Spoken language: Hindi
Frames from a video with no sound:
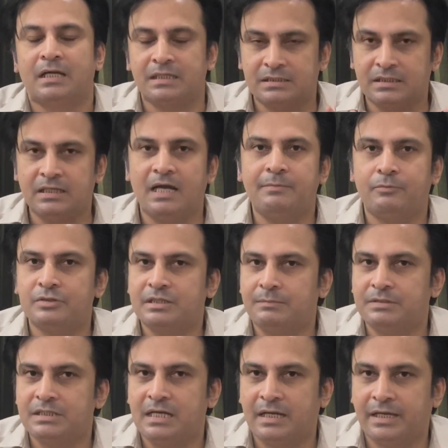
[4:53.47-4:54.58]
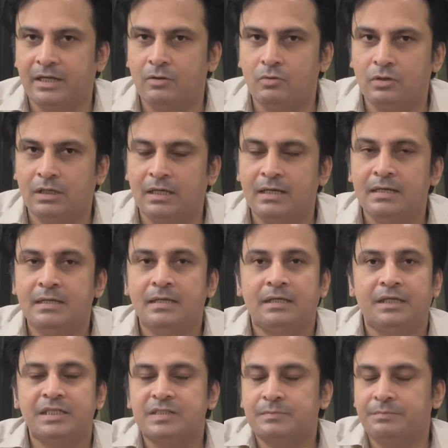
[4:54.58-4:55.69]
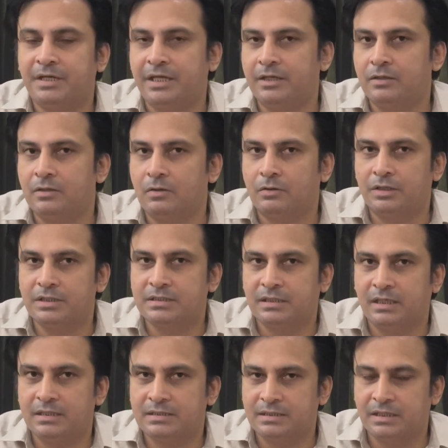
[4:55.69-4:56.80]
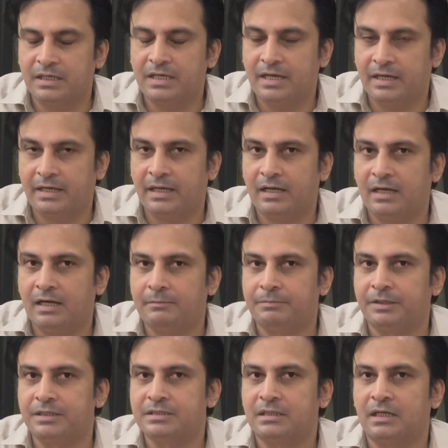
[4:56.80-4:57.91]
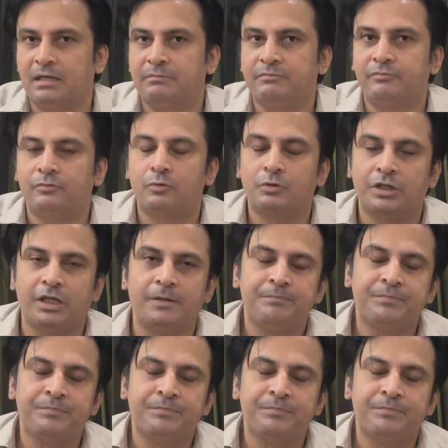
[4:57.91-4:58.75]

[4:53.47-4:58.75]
इतना आपको समझ आ गया होगा इसमें रॉकेट साइंस नहीं है कि आपने जनाब फोरी